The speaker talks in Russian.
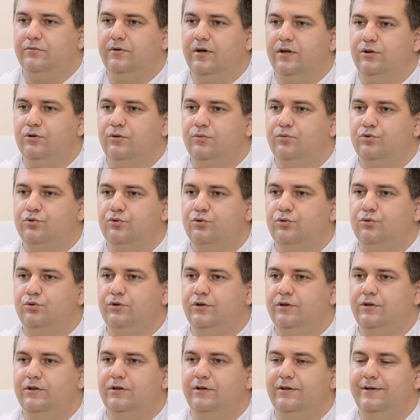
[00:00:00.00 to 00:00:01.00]
о том, что у
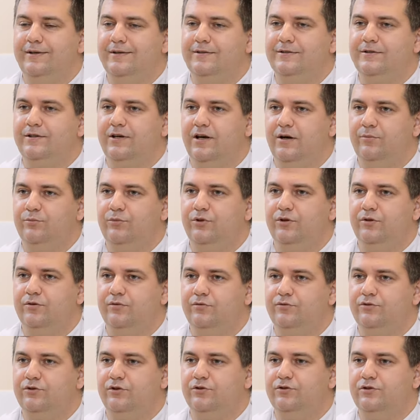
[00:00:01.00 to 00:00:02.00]
них есть камни
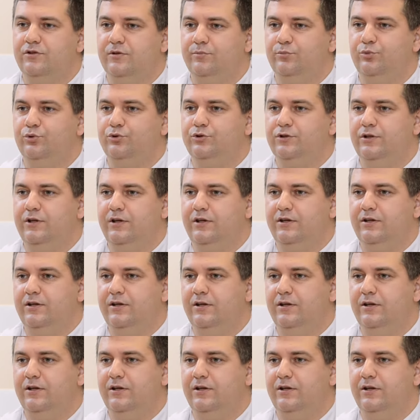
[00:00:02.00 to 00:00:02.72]
в желчном пузыре,